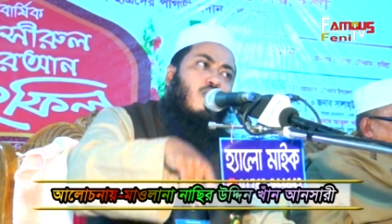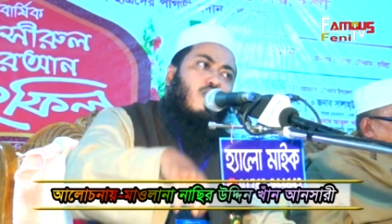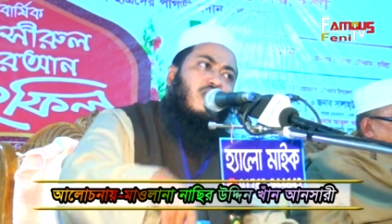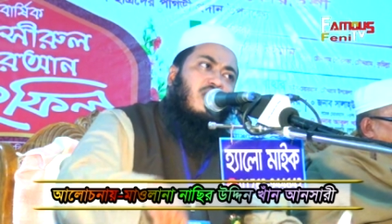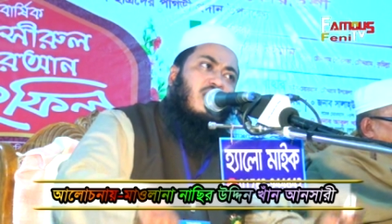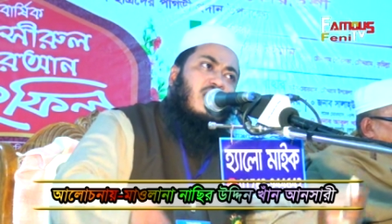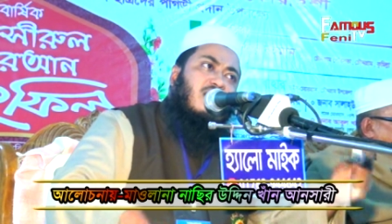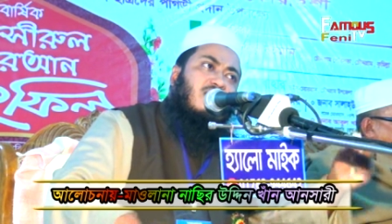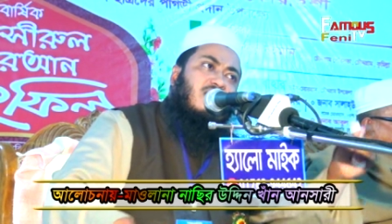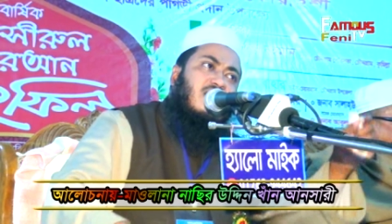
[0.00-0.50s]

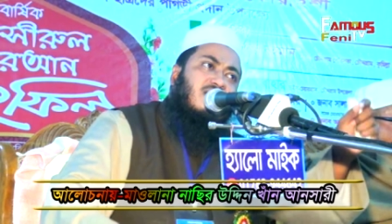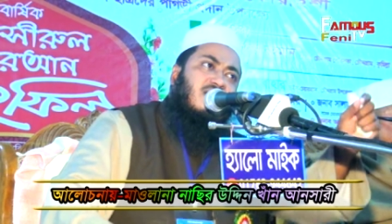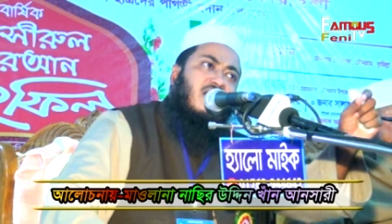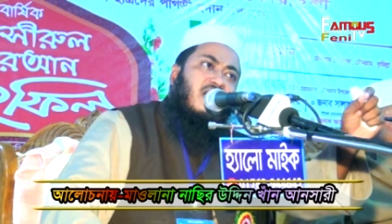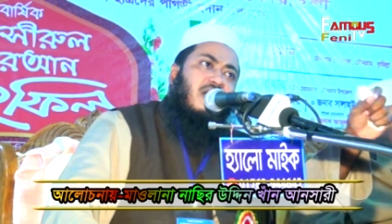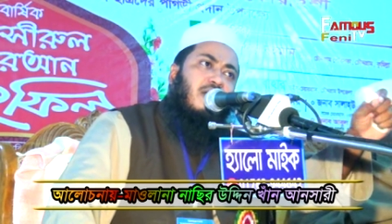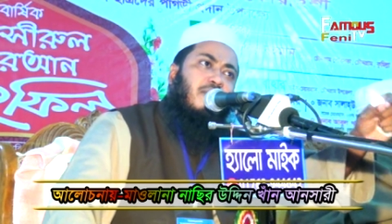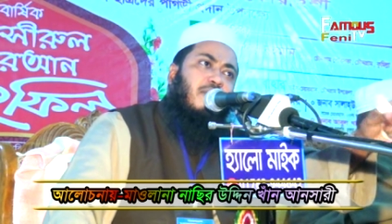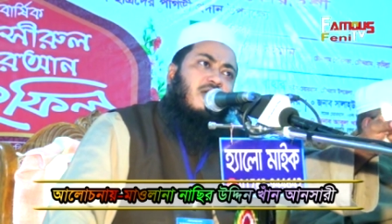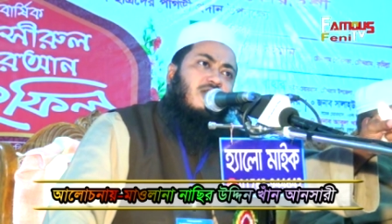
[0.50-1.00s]
করিয়া
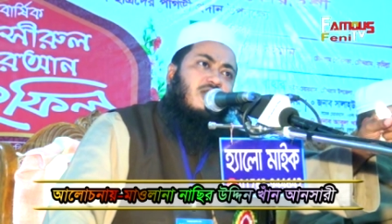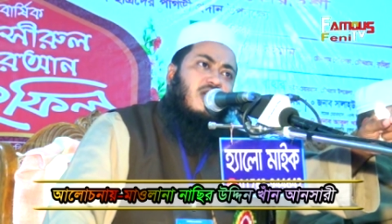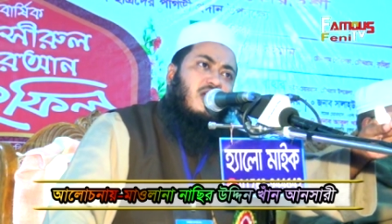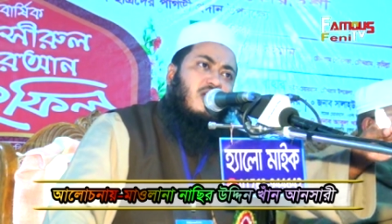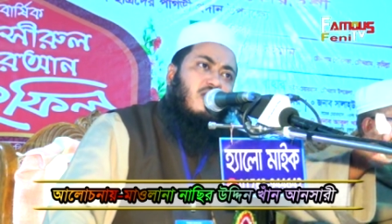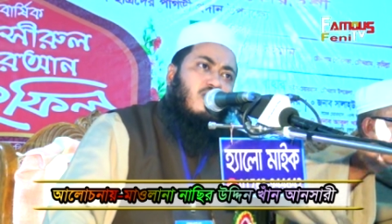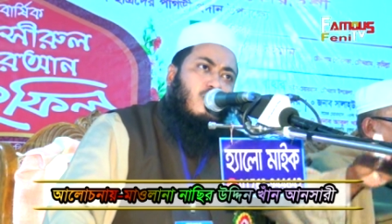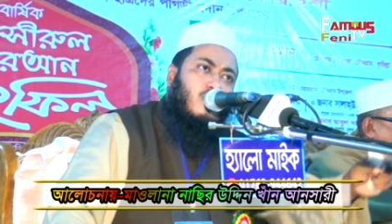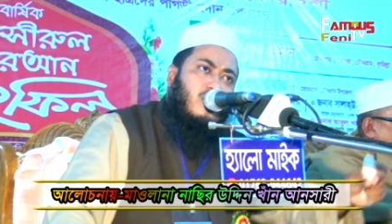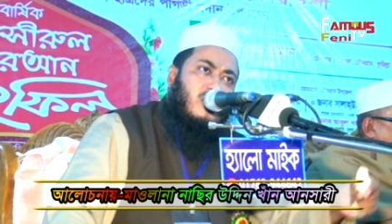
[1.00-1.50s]
যাচাই বাছাই
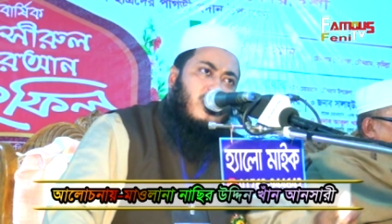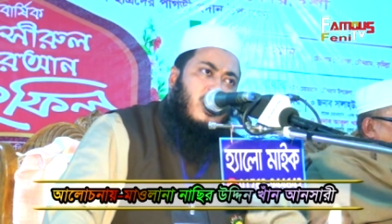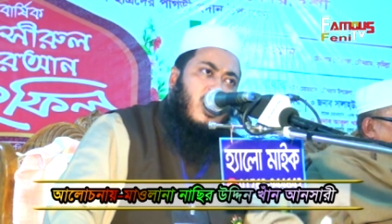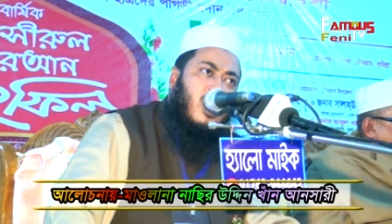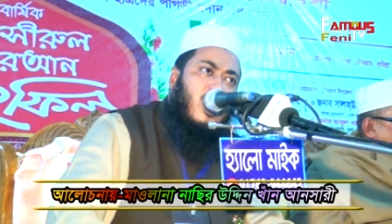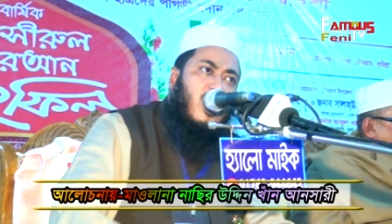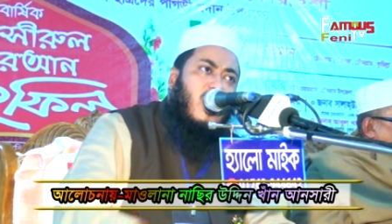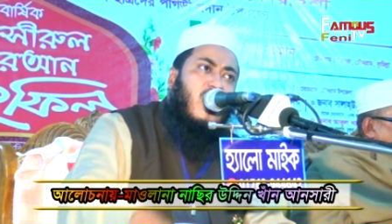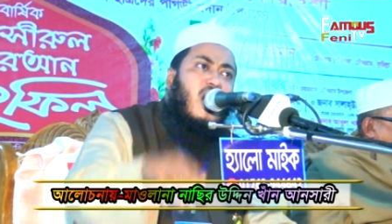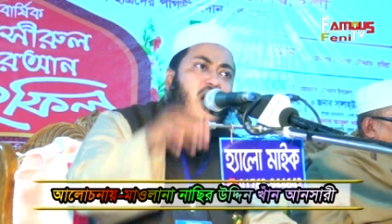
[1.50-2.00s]
করিয়া
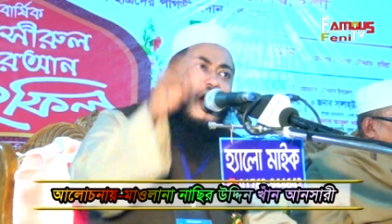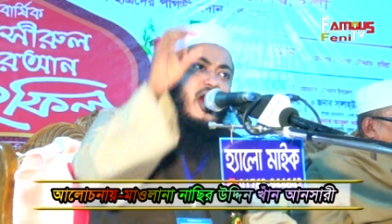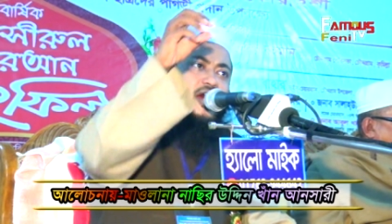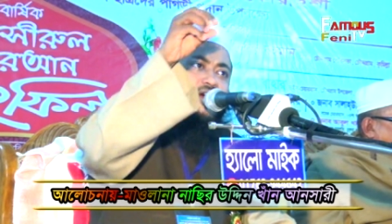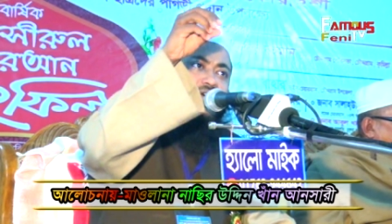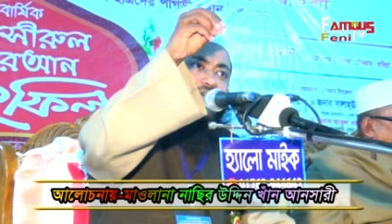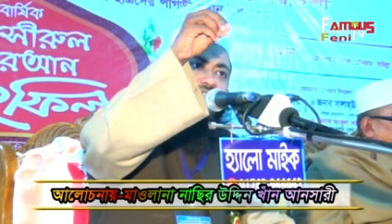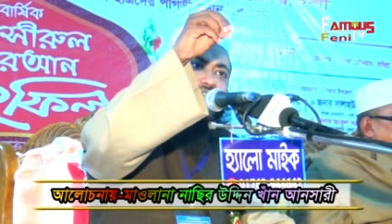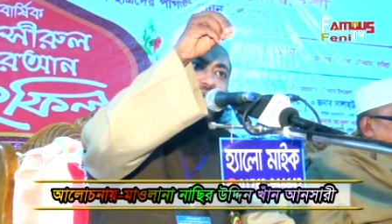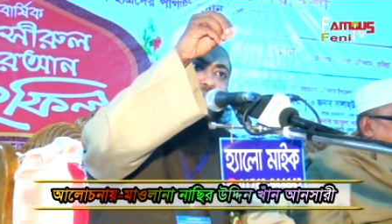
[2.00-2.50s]

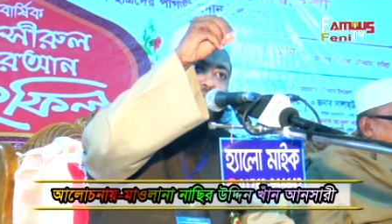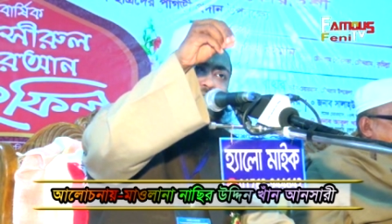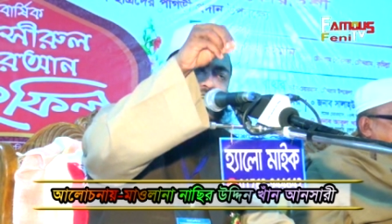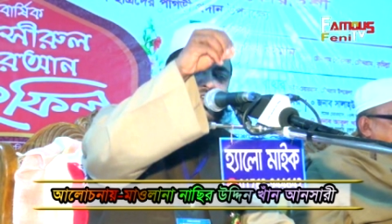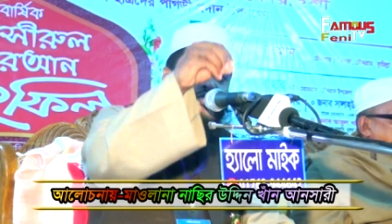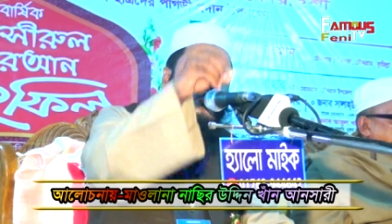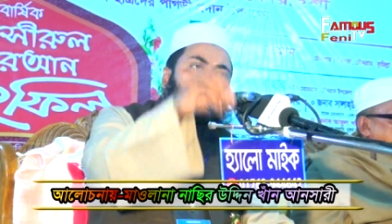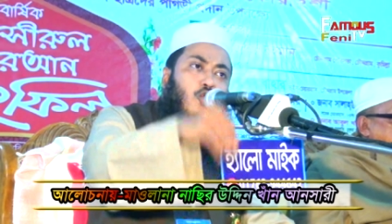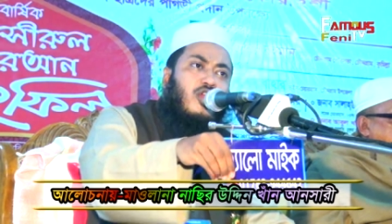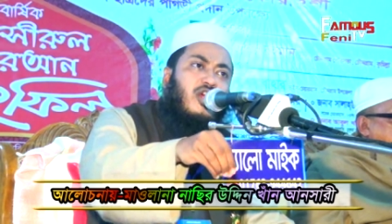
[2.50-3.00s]
একজাবিন
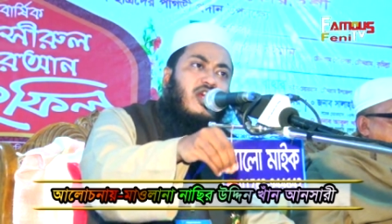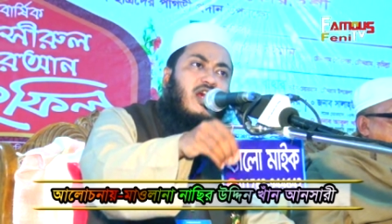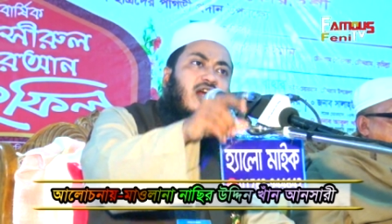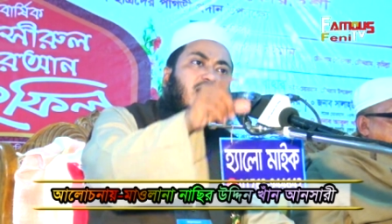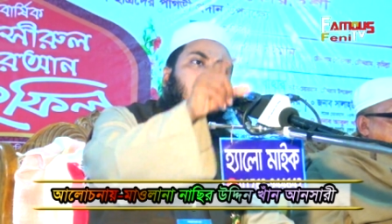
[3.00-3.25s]
করিয়া